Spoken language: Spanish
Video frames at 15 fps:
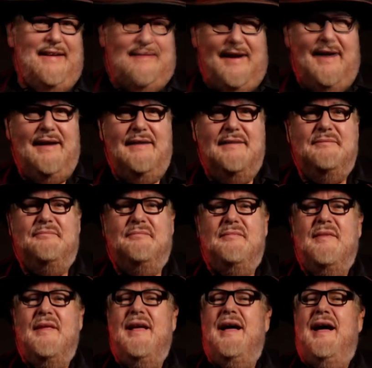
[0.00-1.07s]
¿qué tal?
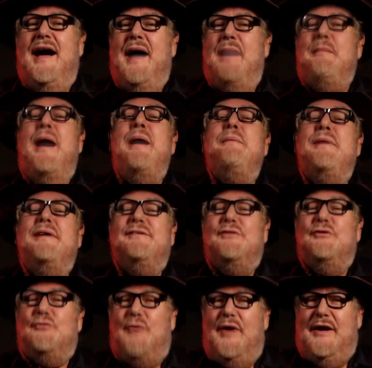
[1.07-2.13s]

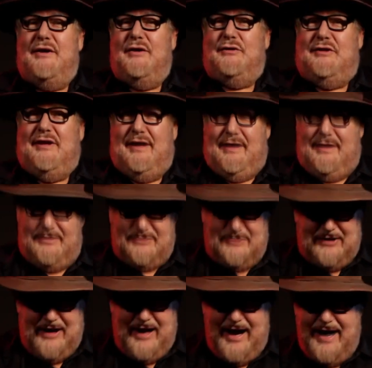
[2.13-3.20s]
Amables usuarios de
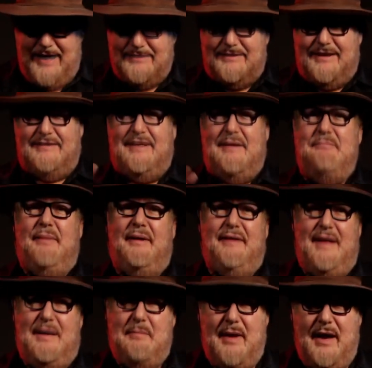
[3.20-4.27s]
Cineastas en
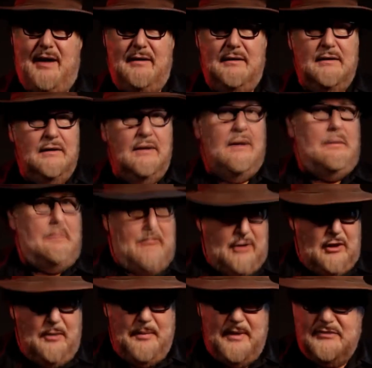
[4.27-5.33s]
Pandemia. Mi
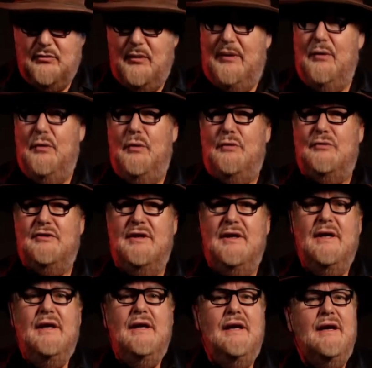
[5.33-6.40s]
nombre es Juan Lux
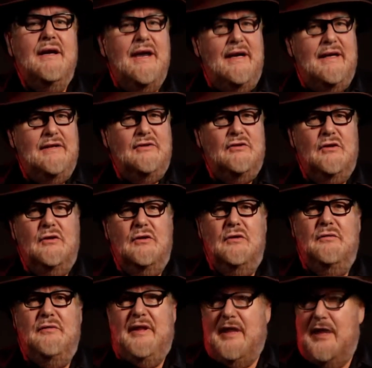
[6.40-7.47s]
y
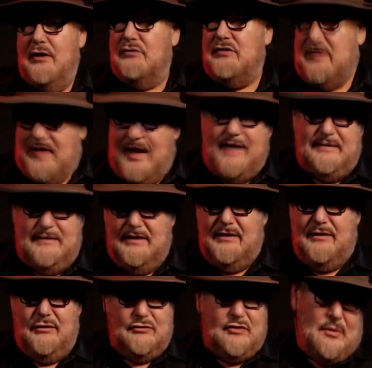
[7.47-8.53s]
realizo videos
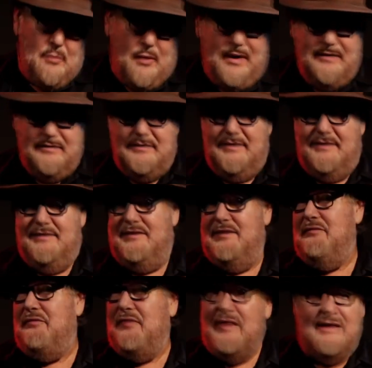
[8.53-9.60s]
didácticos como este,
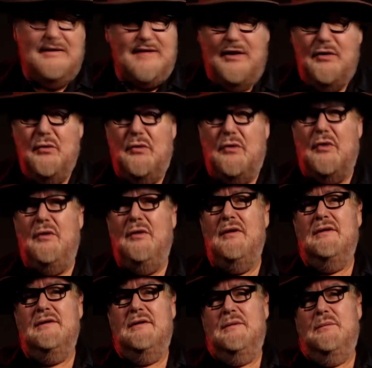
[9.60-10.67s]
sin fines de lucro,
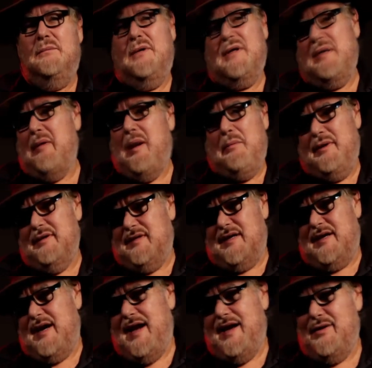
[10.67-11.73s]
porque vamos a
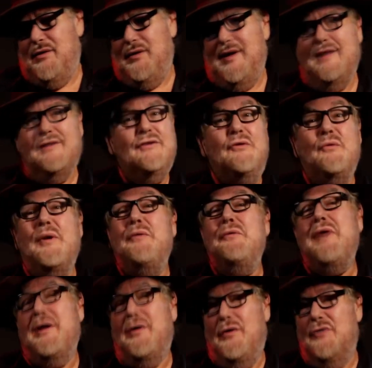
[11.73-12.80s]
estar claros, esto no es
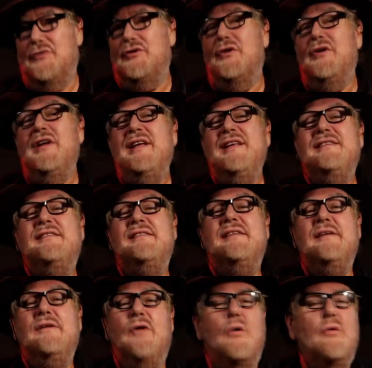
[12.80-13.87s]
un negocio,
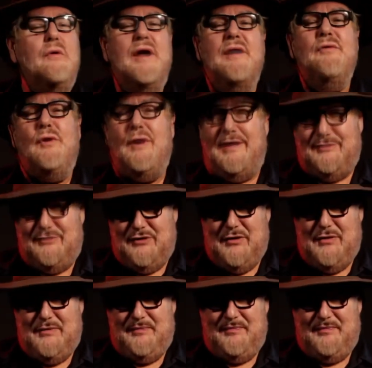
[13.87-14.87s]
sino una vocación.